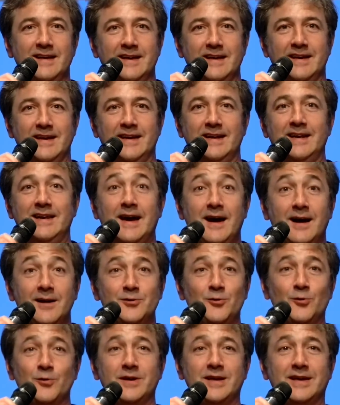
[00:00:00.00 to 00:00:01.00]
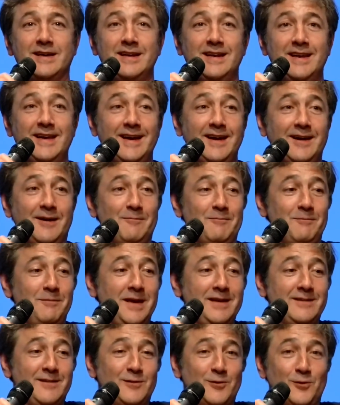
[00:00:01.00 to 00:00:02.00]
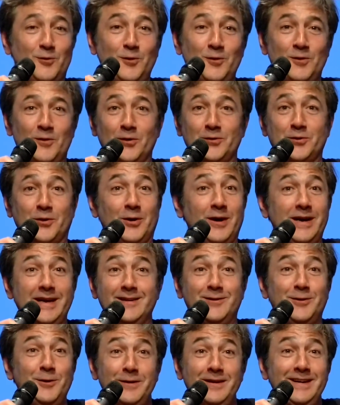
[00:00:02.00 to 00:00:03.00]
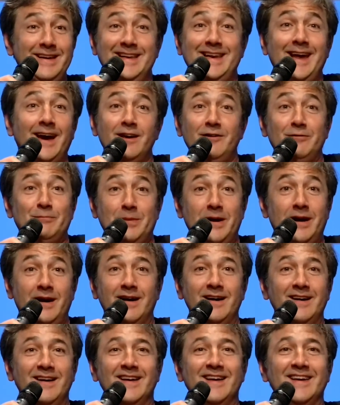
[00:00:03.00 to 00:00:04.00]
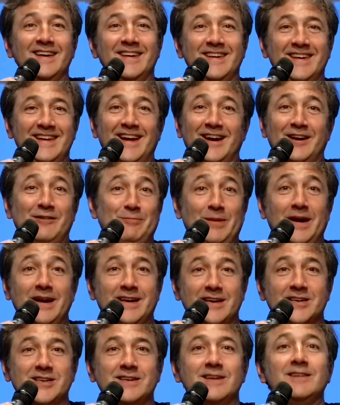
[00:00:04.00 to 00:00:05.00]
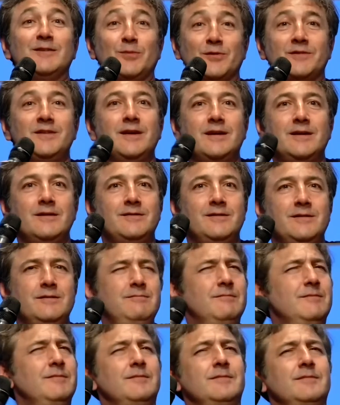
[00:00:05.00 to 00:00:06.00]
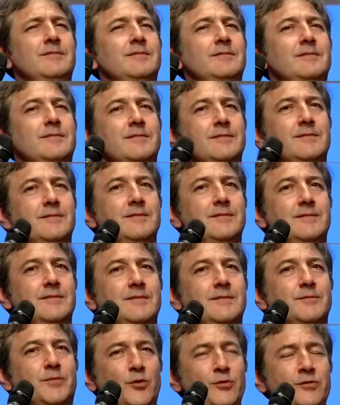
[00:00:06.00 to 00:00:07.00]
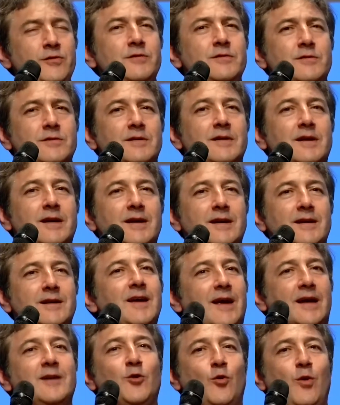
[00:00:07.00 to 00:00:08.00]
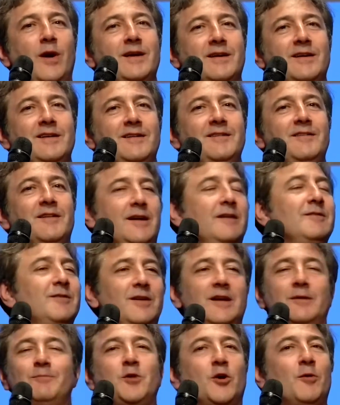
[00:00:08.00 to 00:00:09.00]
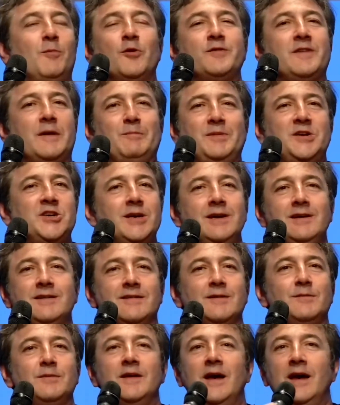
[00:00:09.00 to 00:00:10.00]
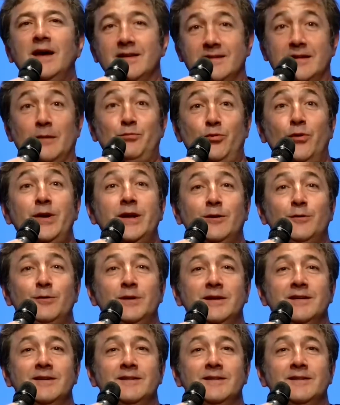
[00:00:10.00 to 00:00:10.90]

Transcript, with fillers: Et là, donc, il est mezzo entre les deux, il n'y arrive pas, il n'arrive pas à cacher. C'est pour ça qu'elle dit, Bruce, elle, croit, elle, commence à piger que ça pourrait être lui.